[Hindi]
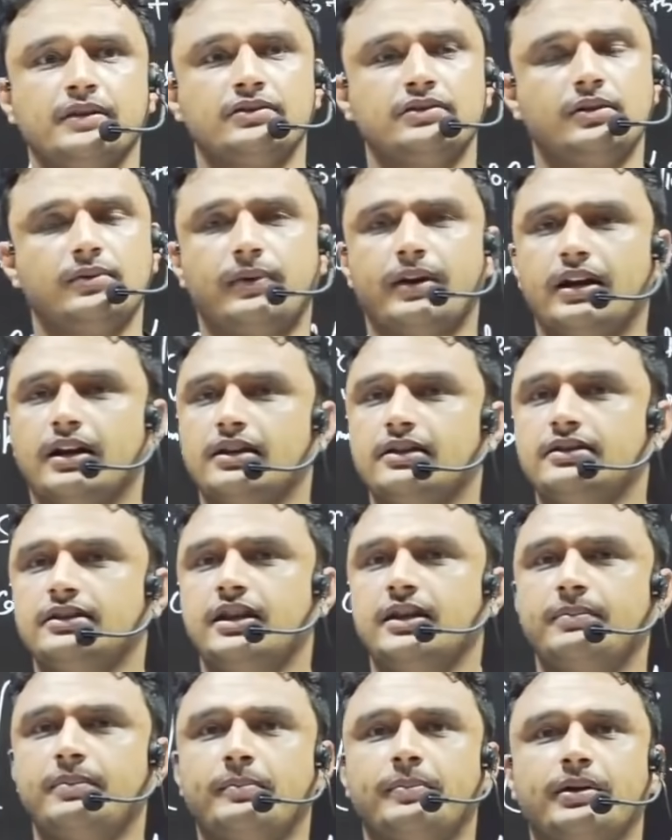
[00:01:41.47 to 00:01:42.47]
सिर्फ हरियाणा
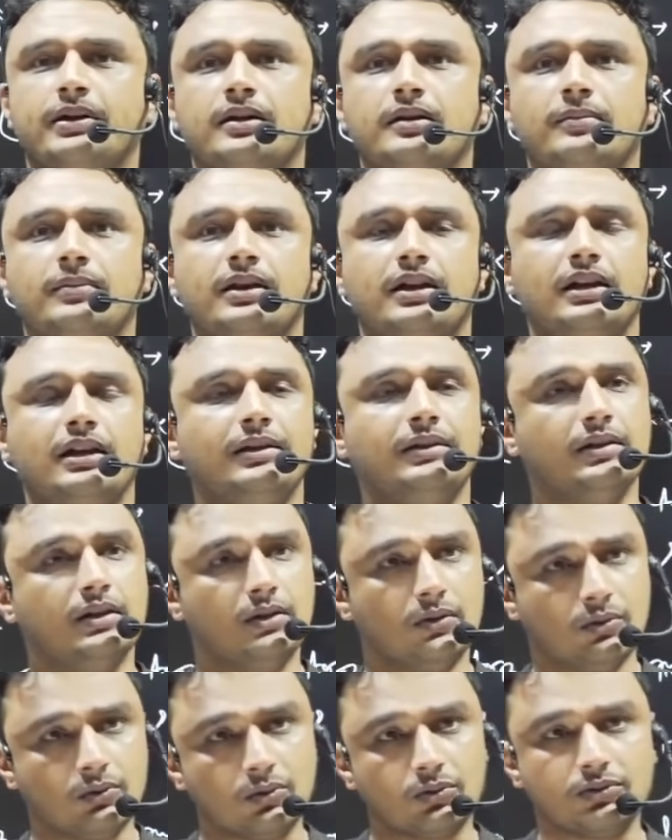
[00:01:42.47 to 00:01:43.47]
जीके पे पकड़ बना ली
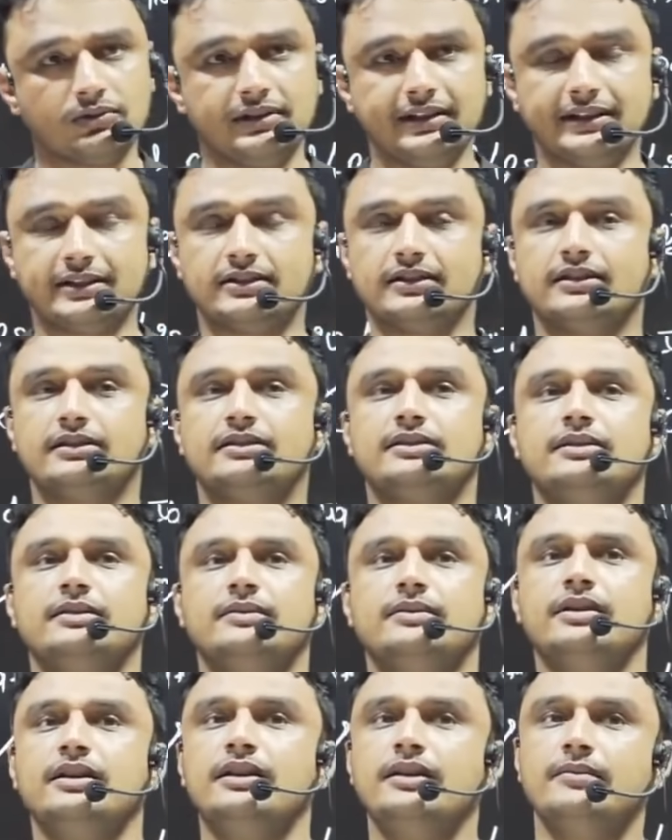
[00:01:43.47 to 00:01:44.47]
उनको जीएस अच्छी
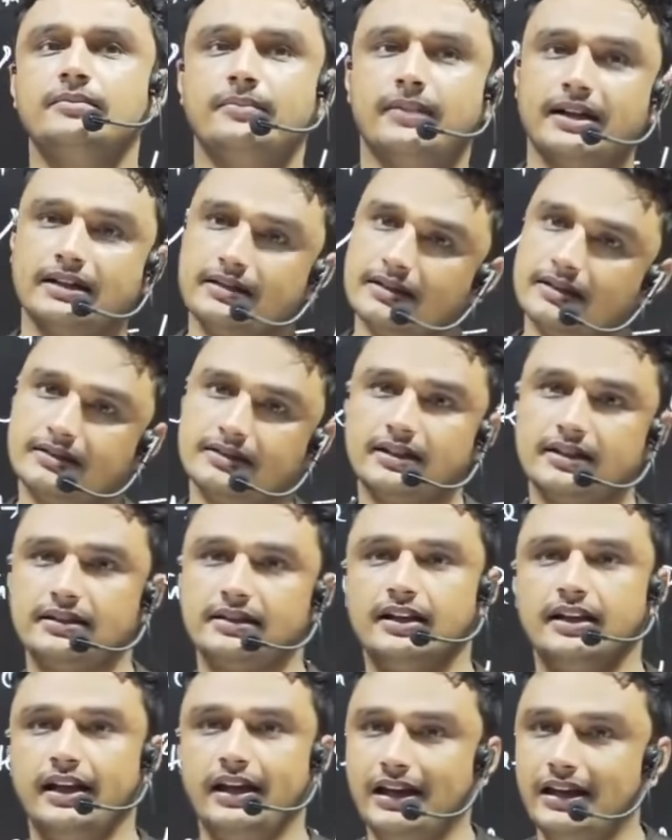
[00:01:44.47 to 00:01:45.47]
थी मैथ अच्छा
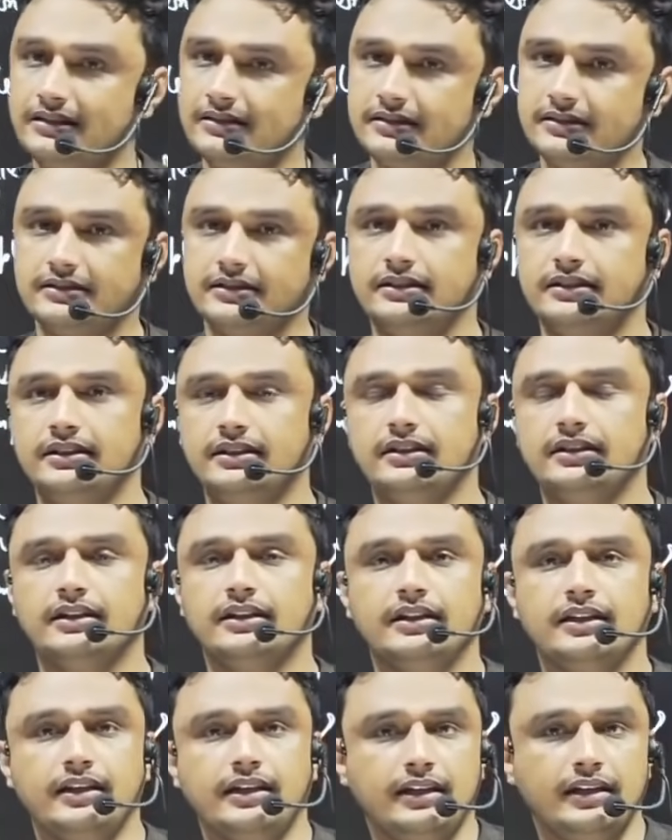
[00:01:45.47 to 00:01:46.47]
था इंग्लिश अच्छी थी
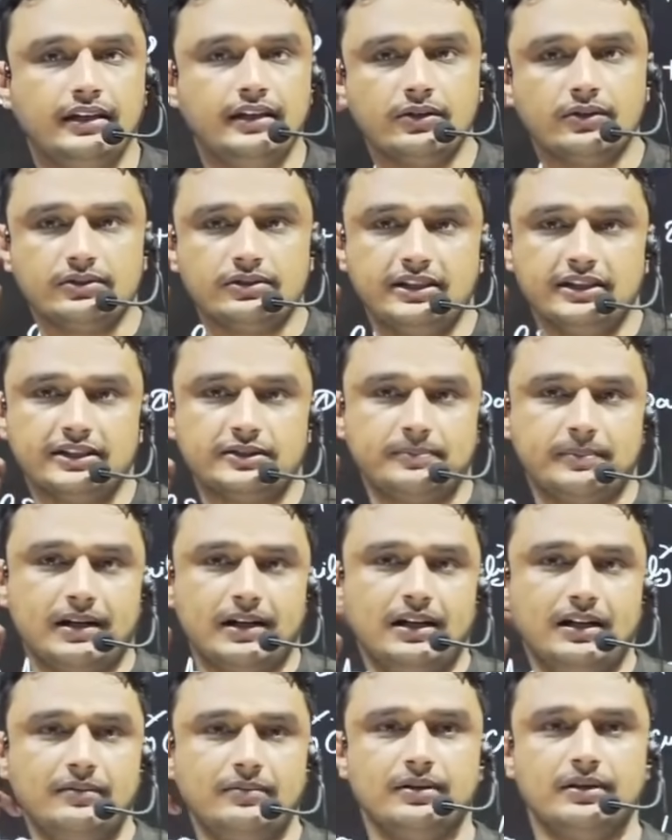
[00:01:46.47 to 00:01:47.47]
हिंदी और जीएस पढ़
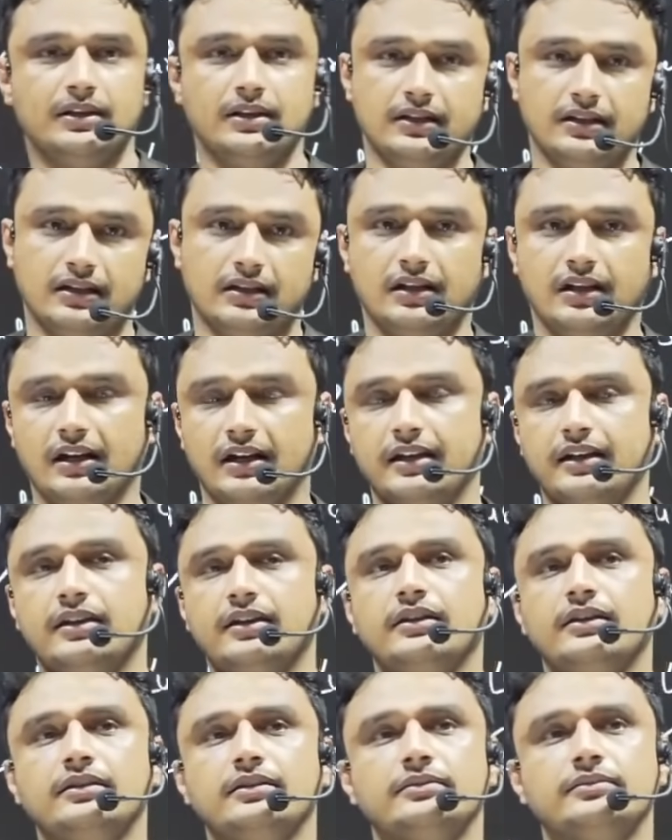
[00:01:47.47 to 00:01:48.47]
ली लगे
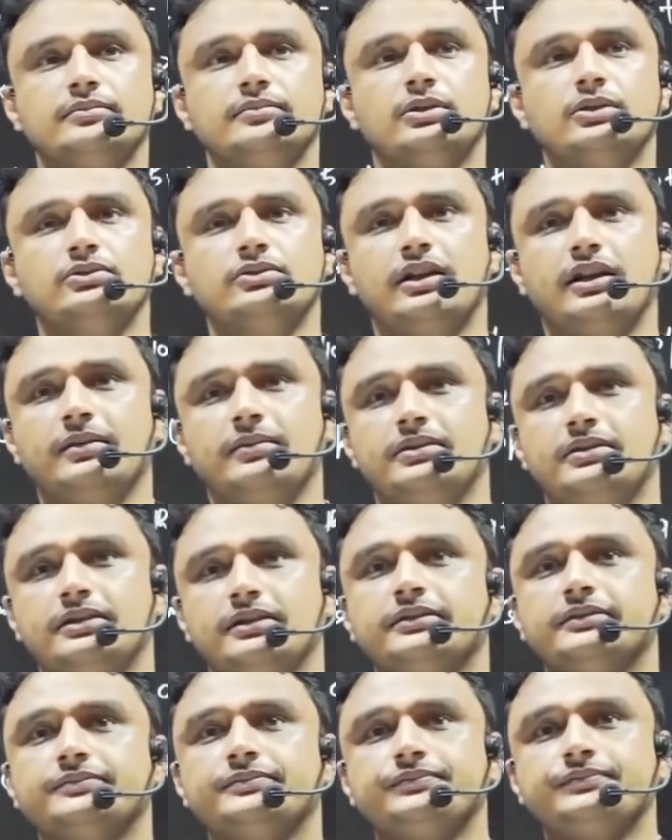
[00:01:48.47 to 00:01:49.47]
हैं बहुत सारे
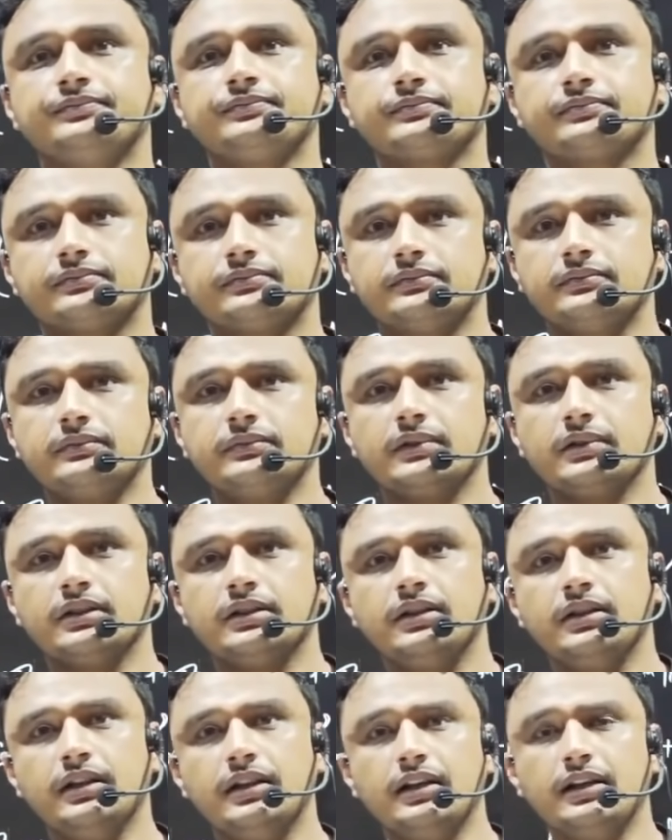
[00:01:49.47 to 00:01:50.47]
बच्चे
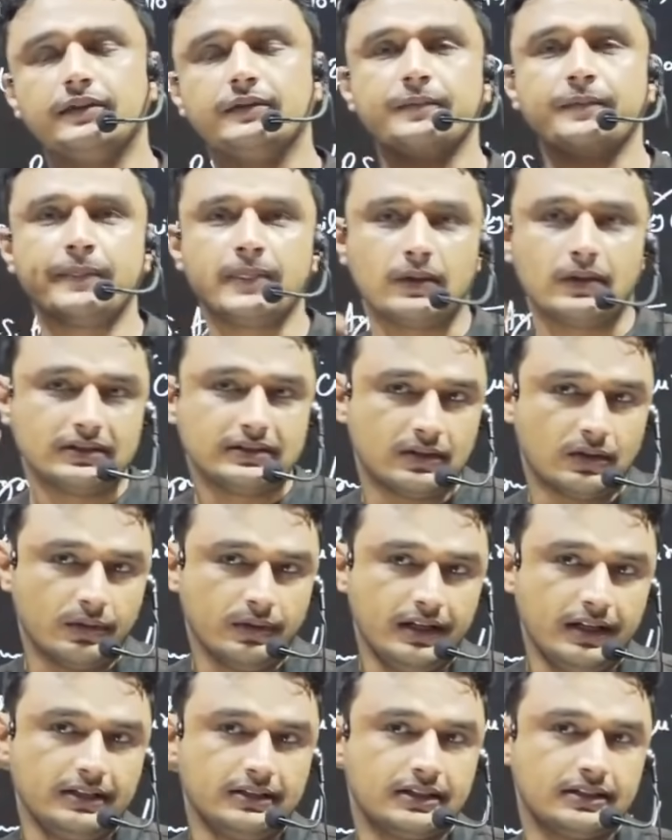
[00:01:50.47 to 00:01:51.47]
ठीक है ना तो ऐसा हो
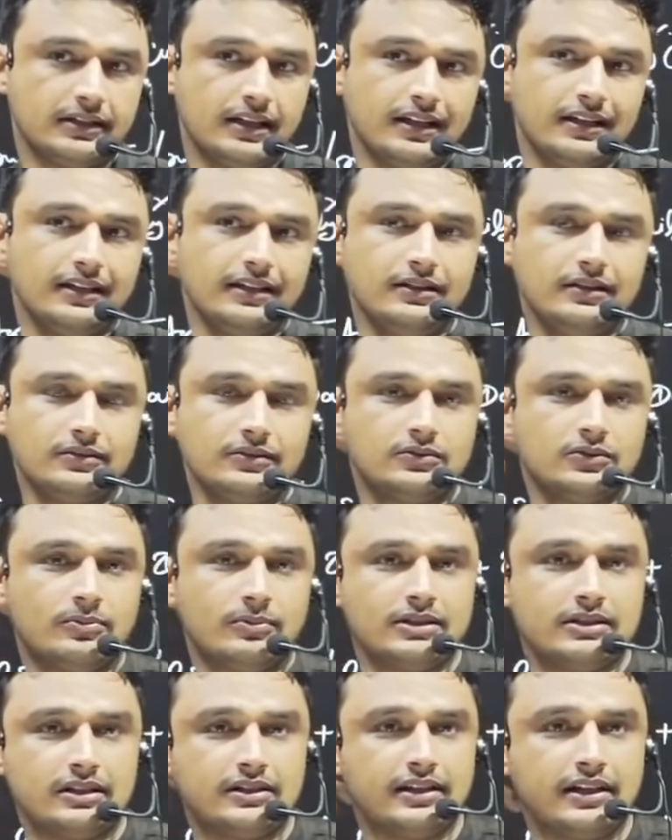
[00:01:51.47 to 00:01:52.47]
ही नहीं सकता है कि जो
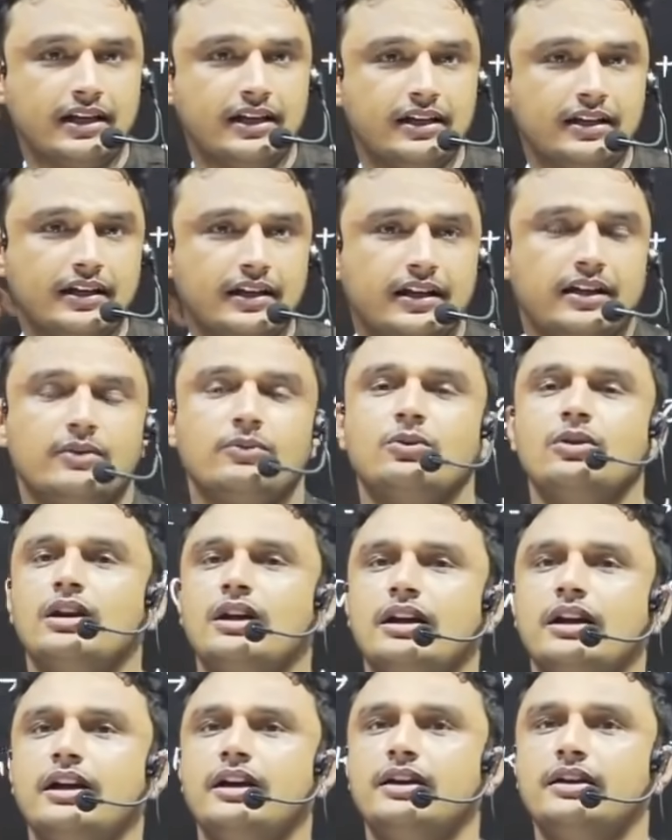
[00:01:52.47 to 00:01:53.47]
बच्चा तैयारी करेगा वो
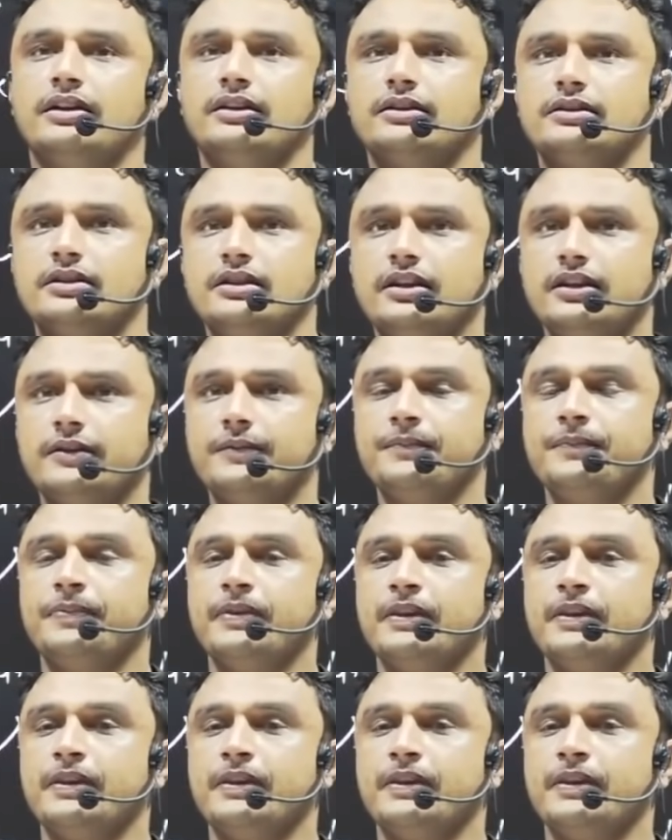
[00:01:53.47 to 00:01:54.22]
लगेगा नहीं ठीक है